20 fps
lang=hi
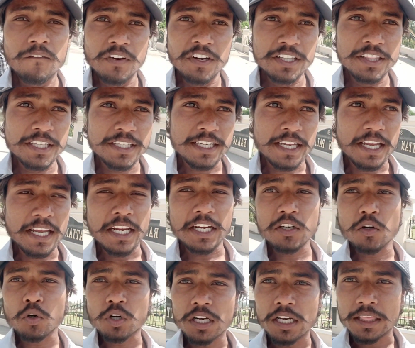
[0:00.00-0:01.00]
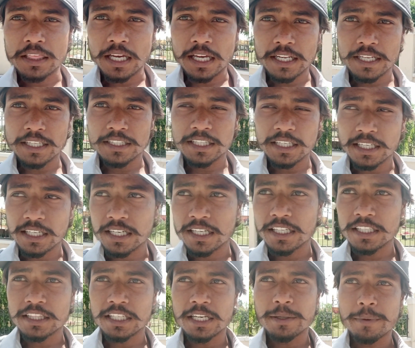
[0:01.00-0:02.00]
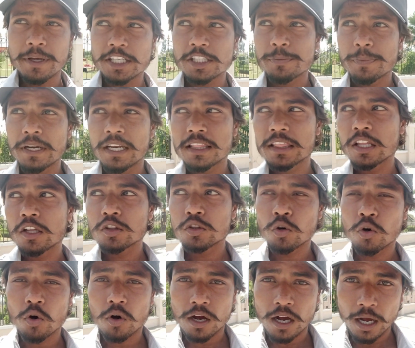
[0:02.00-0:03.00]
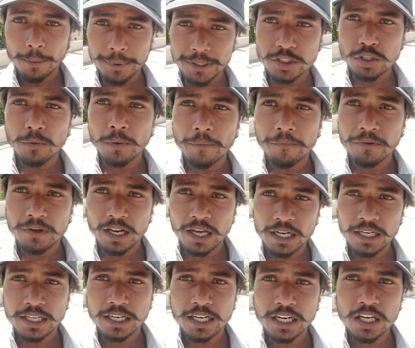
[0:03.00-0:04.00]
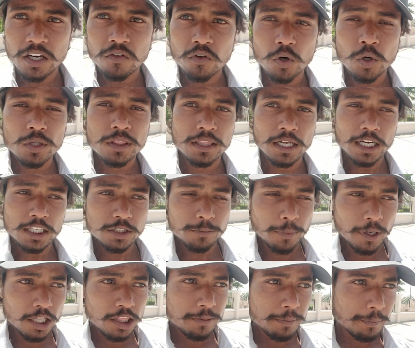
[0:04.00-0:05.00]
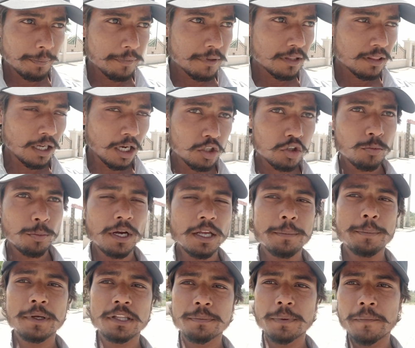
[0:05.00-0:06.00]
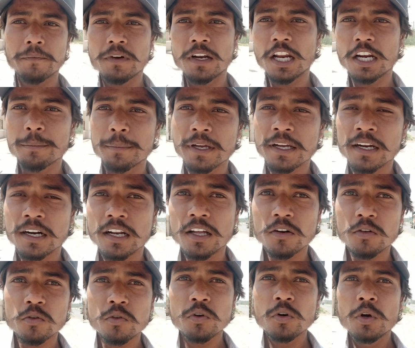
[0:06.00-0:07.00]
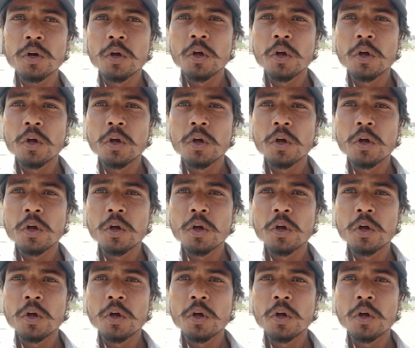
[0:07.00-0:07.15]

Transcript: फिर देखेंगे कि टोटल हिसार के अंदर कितने मैरिज पहले से तो अभी जो मैं फ़िलहाल खड़ा हूँ साउथ बाई साउथ बाईपास पे फ़िलहाल मैं खड़ा हूँ